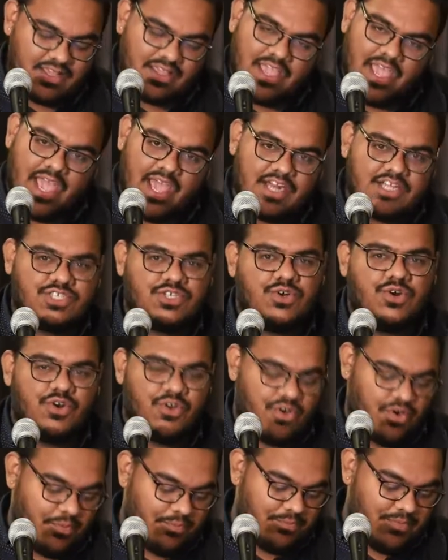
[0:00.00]
खैर
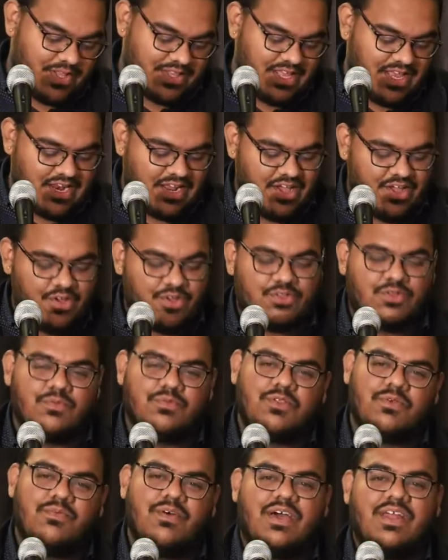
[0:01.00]
छोड़ो अब बदल गए हो
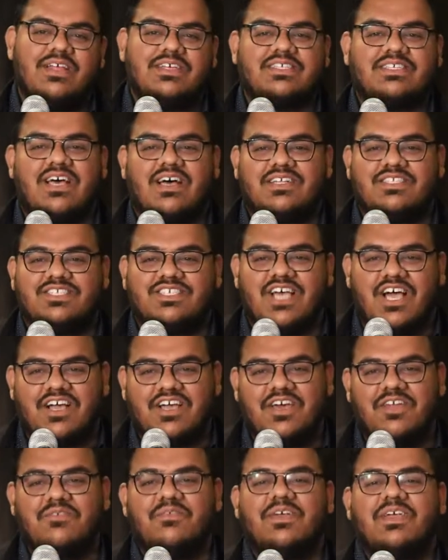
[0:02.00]
तुम तुम्हारे साथ
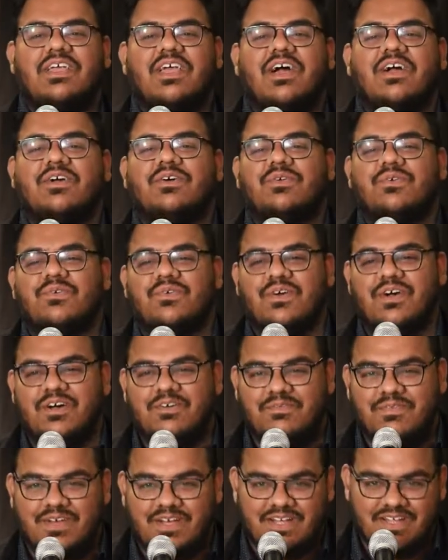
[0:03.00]
जाकर भी क्या
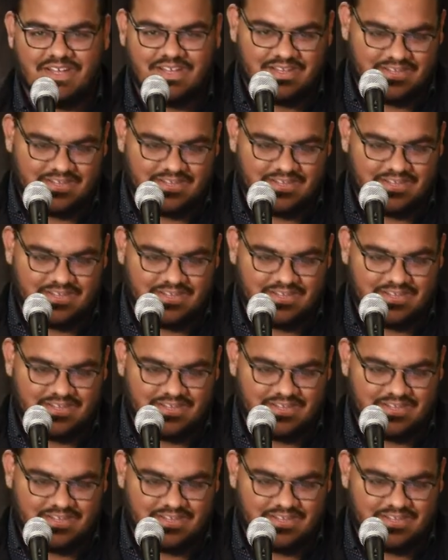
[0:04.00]
करूँगा मैं